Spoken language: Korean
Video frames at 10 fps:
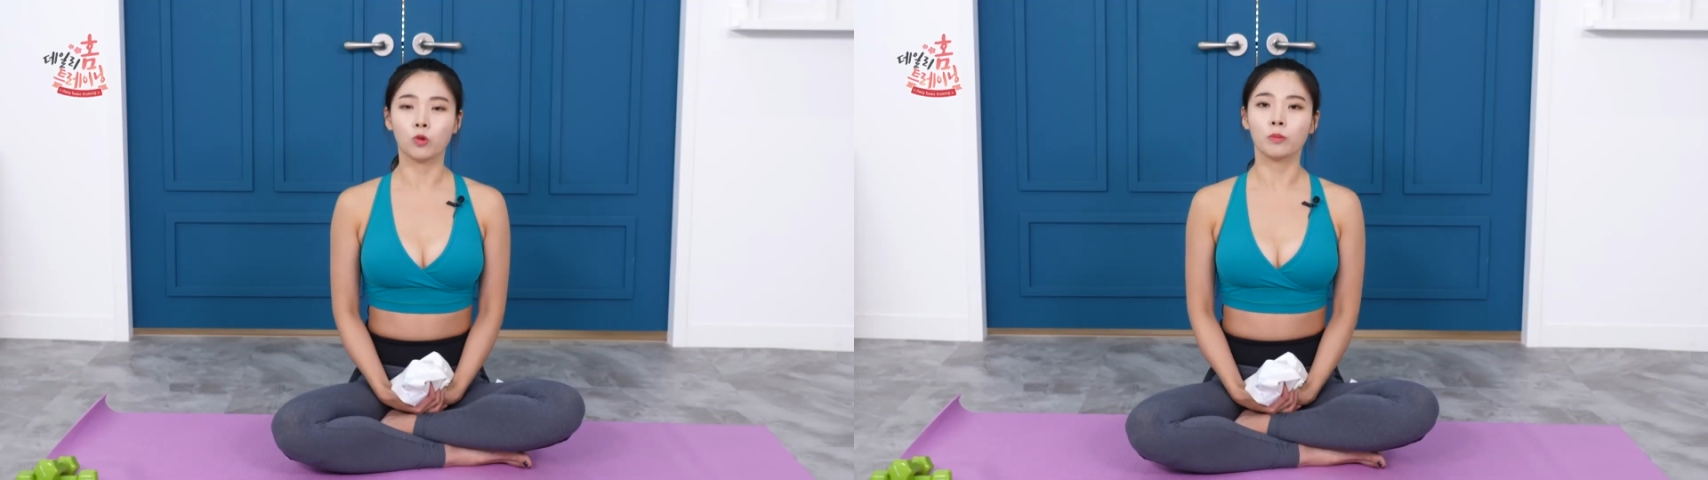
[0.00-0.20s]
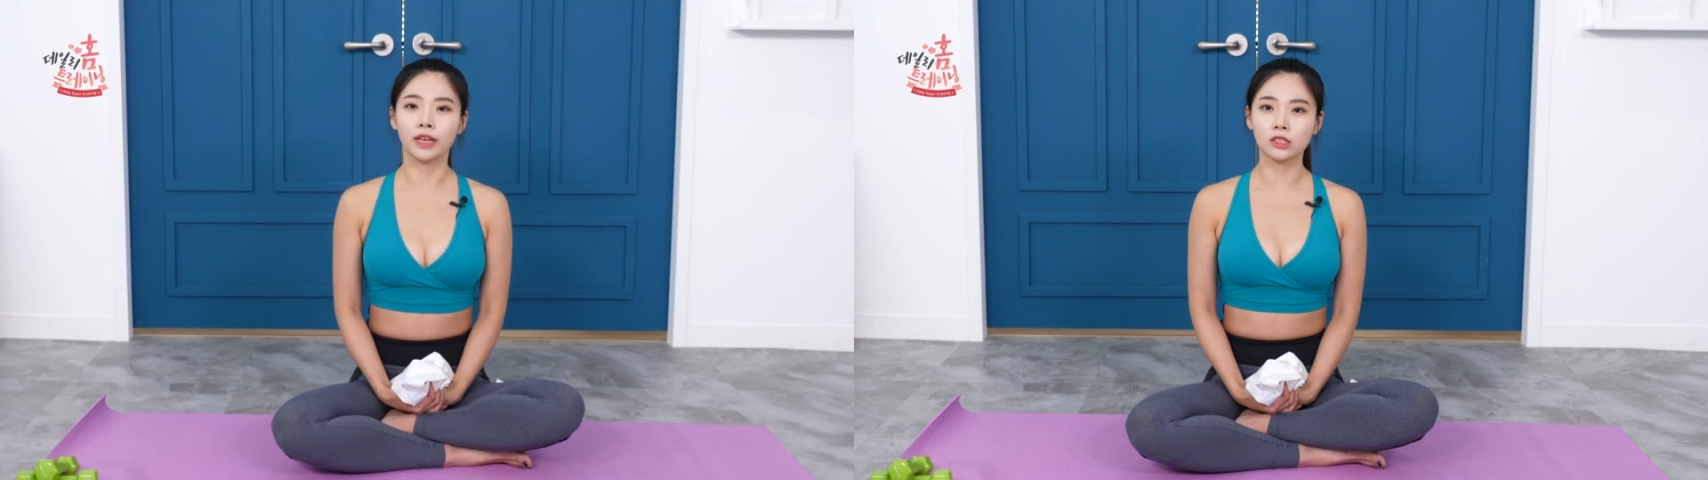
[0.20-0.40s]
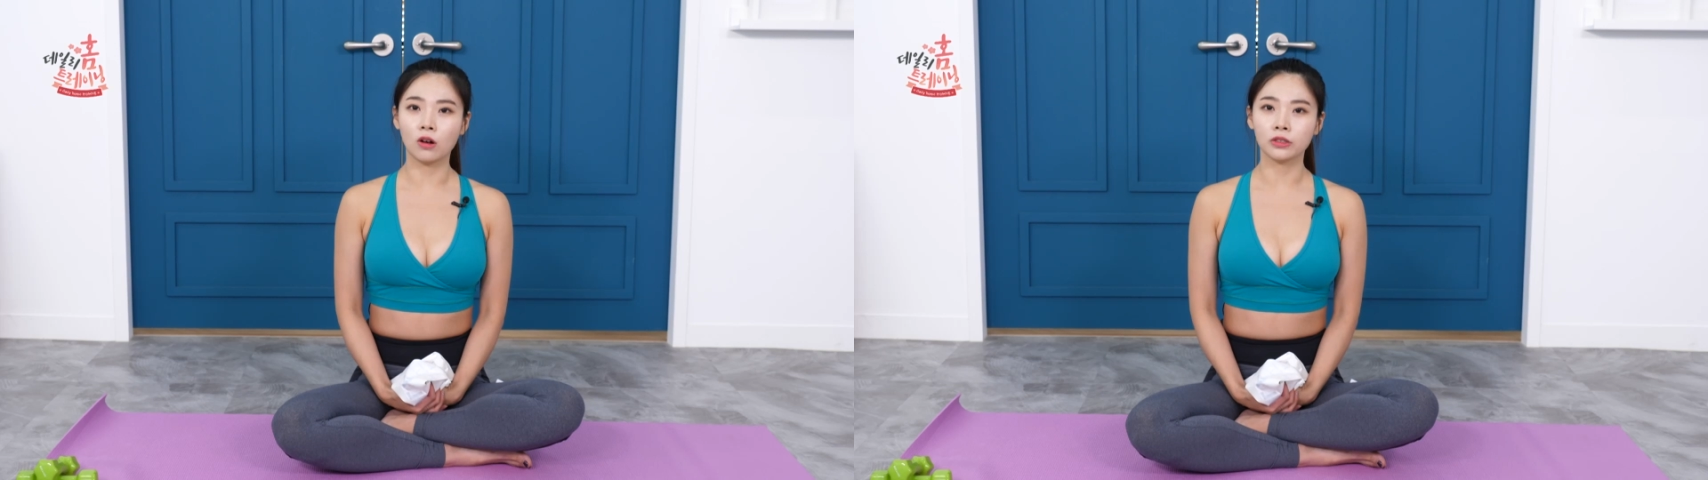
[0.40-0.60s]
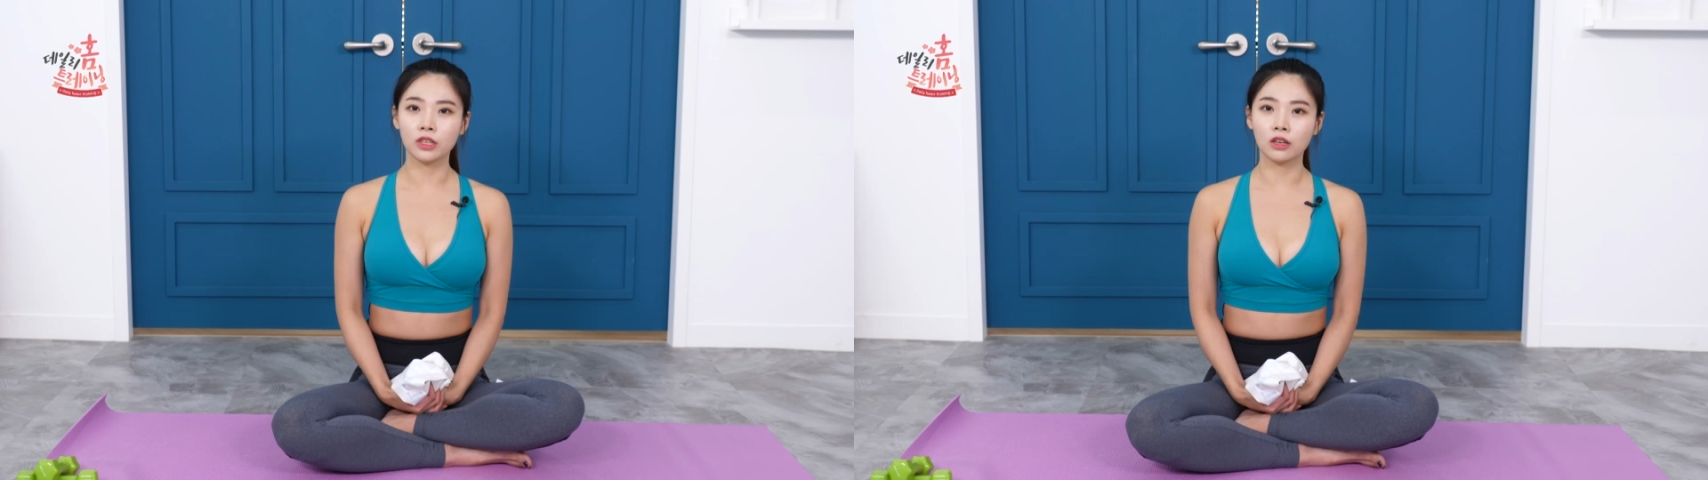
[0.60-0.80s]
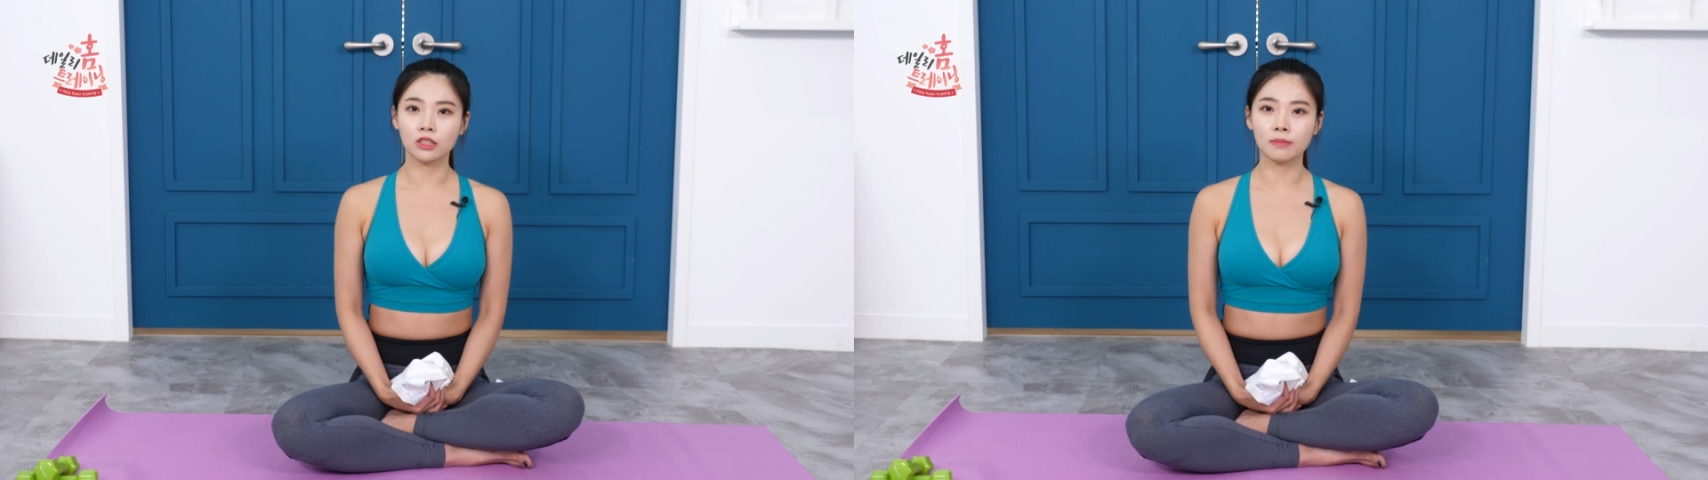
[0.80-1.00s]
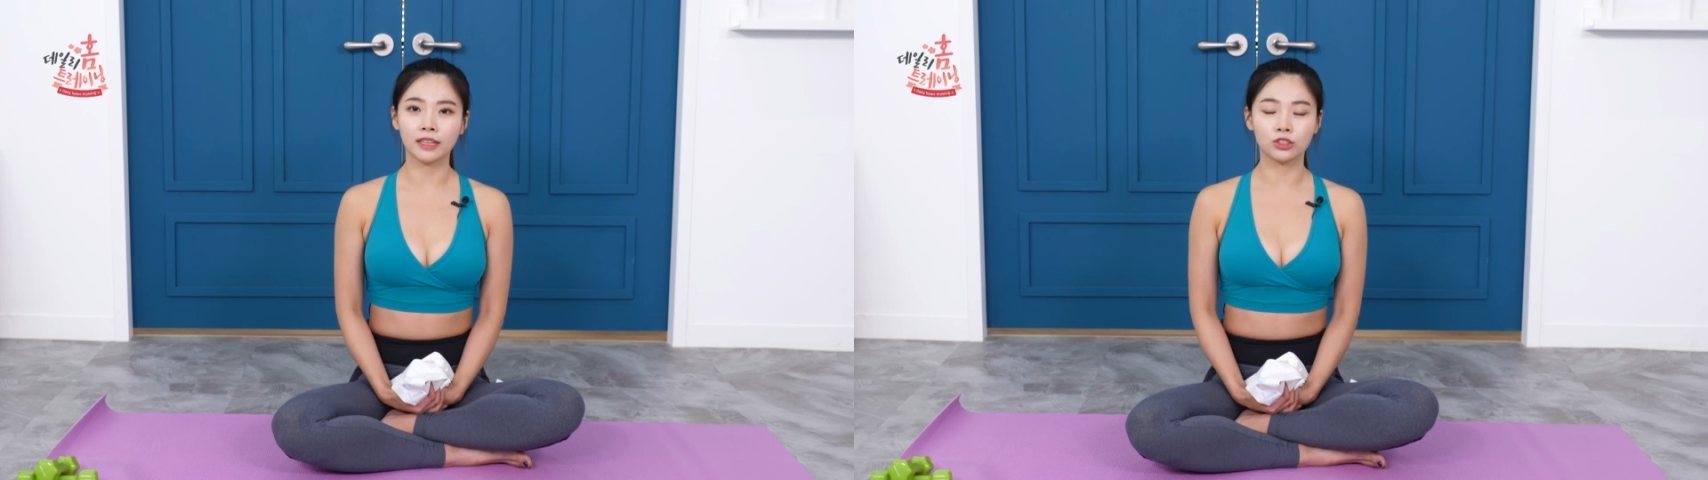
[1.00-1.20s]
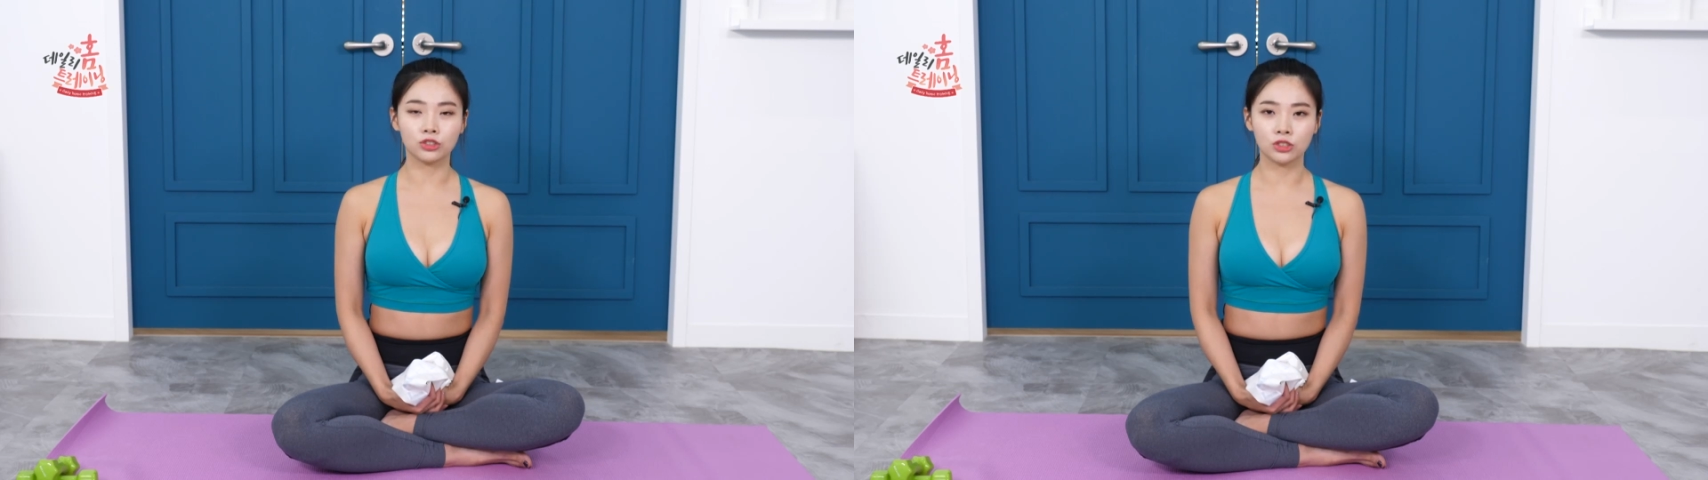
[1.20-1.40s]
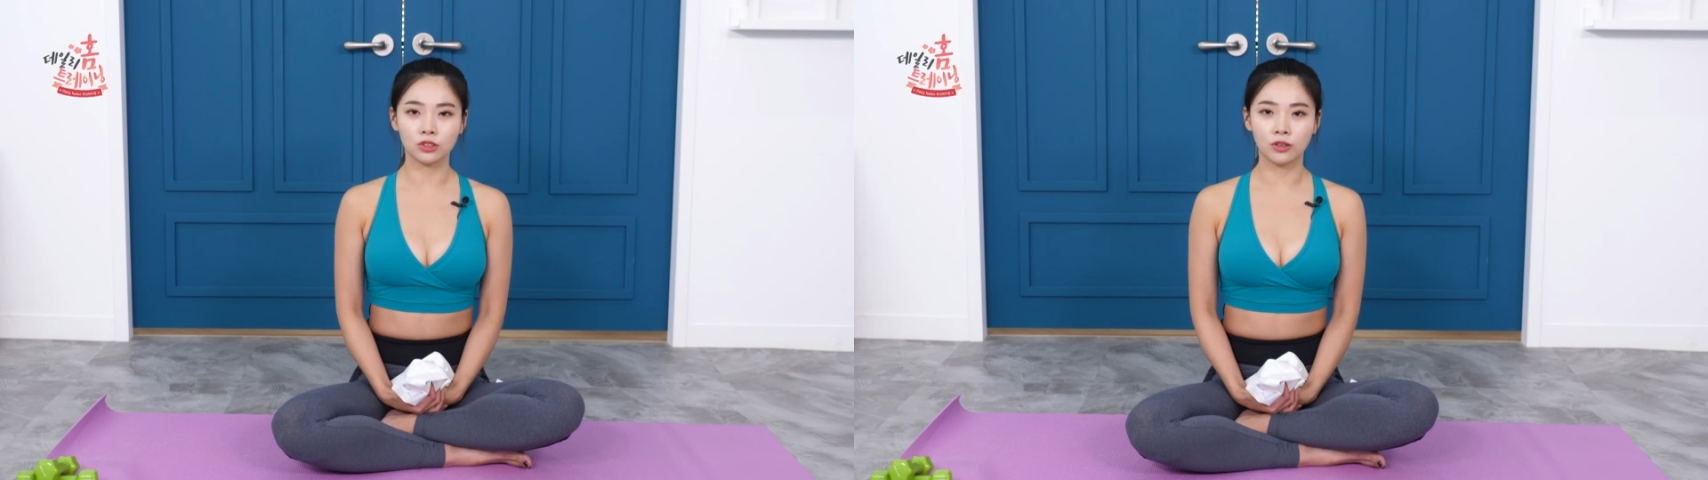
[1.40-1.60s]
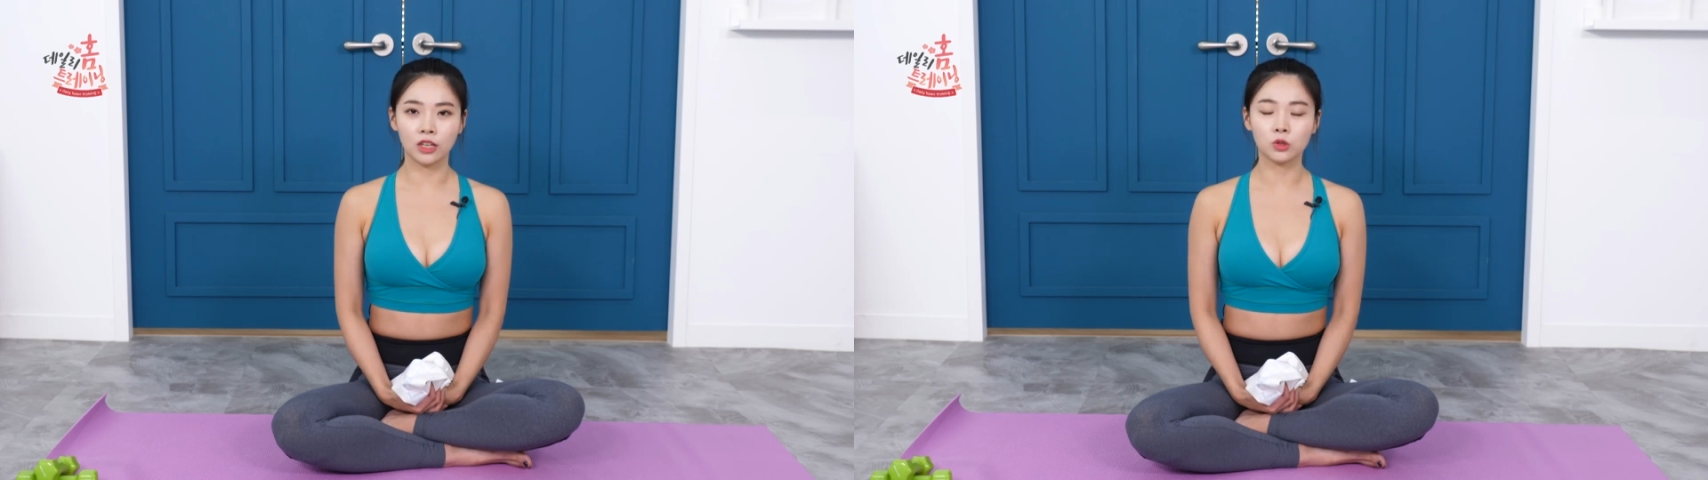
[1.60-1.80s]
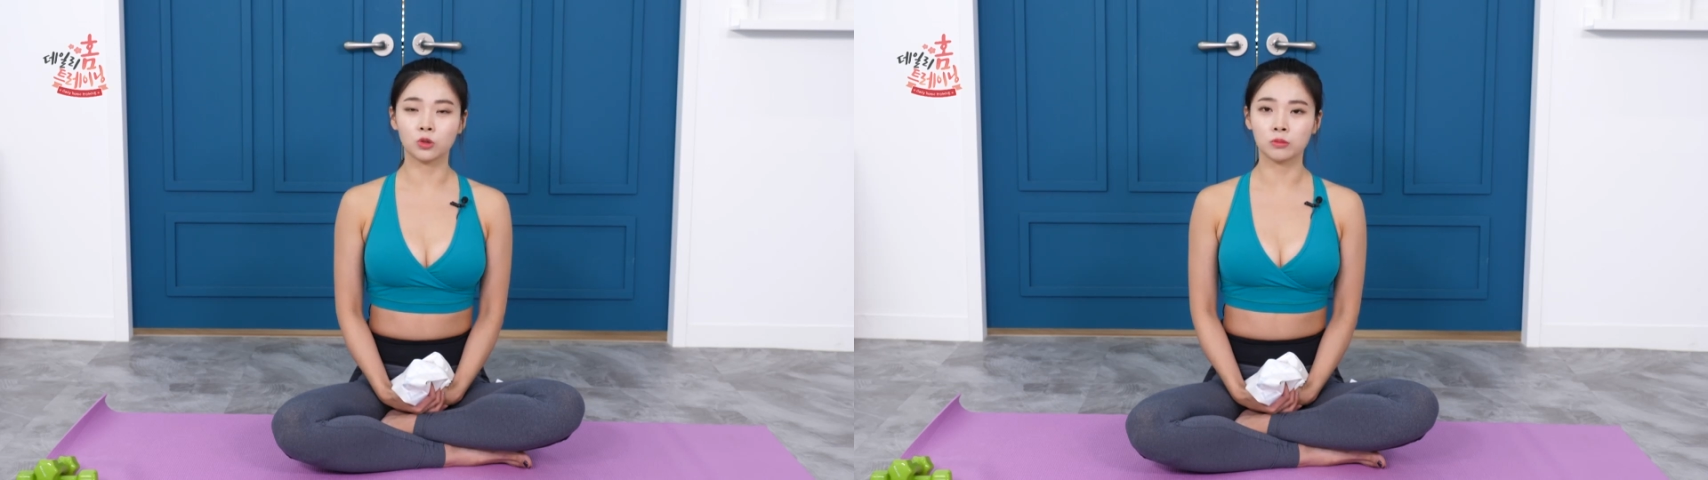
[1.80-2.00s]
몸의 정렬을 맞추는
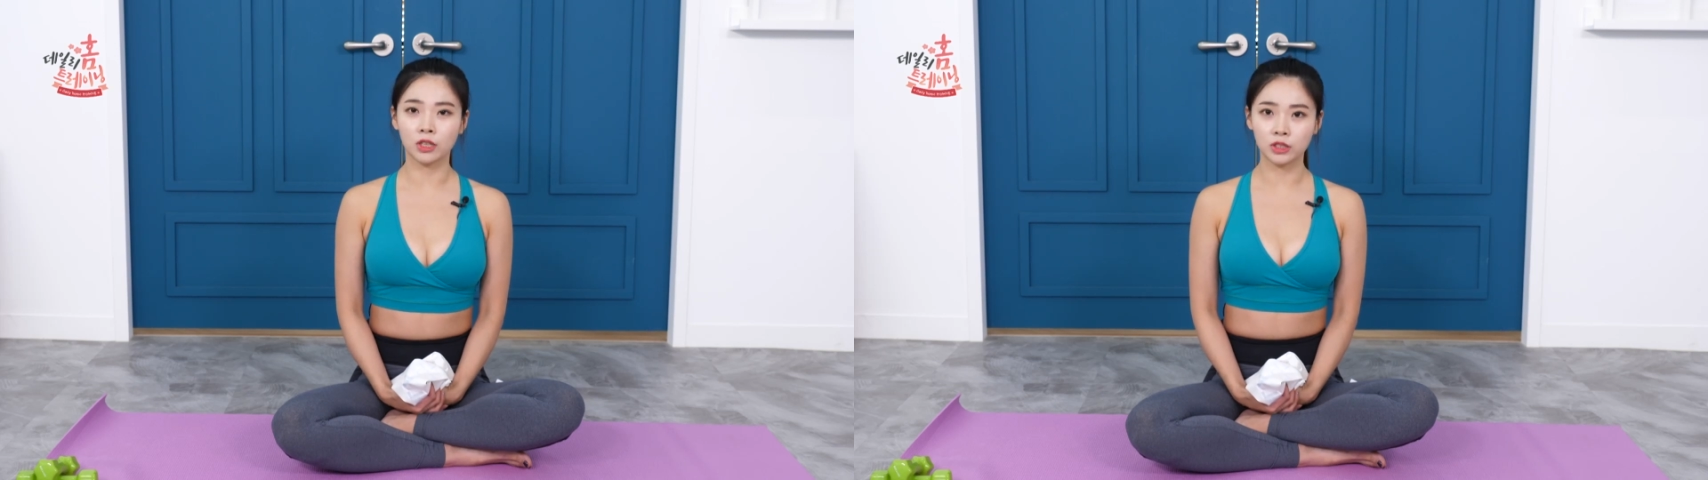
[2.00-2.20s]
거에 조금 더